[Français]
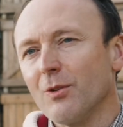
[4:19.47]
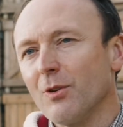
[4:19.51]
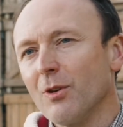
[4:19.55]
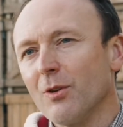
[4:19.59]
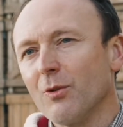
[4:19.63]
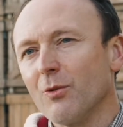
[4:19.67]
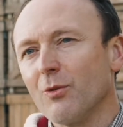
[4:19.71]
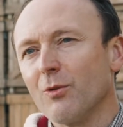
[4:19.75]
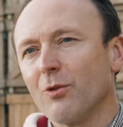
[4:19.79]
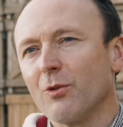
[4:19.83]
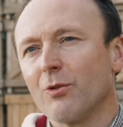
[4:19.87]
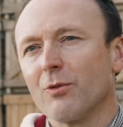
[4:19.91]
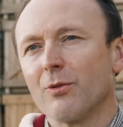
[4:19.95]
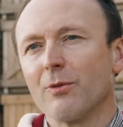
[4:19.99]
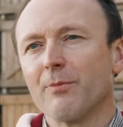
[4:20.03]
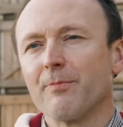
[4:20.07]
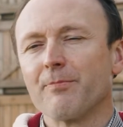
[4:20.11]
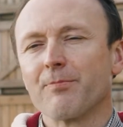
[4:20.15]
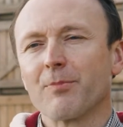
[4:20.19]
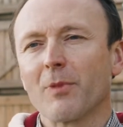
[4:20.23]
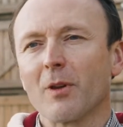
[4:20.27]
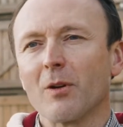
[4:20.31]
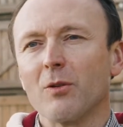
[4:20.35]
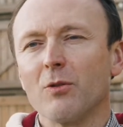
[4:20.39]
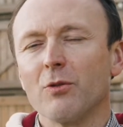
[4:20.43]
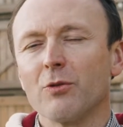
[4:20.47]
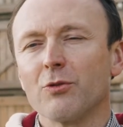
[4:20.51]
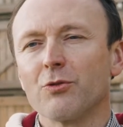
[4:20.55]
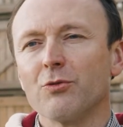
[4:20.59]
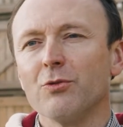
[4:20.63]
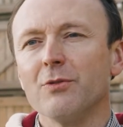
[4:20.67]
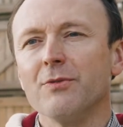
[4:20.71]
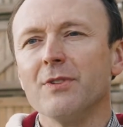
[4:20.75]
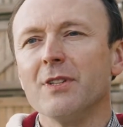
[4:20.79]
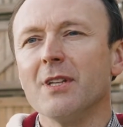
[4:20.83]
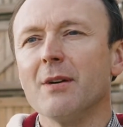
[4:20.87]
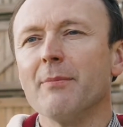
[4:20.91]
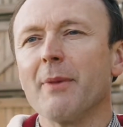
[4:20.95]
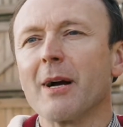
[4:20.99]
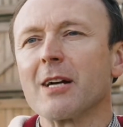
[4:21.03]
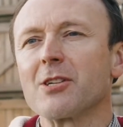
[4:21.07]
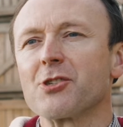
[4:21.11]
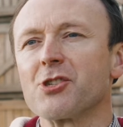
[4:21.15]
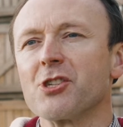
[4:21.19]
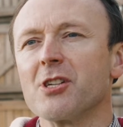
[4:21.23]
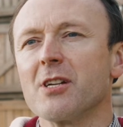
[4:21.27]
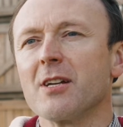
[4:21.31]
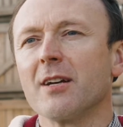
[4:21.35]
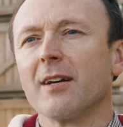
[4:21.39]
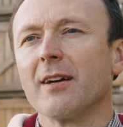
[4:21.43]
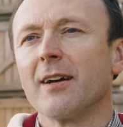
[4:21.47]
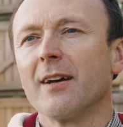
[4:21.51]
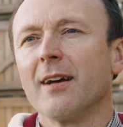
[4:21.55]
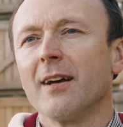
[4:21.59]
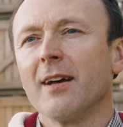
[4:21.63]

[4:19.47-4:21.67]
le, suivi des marchés.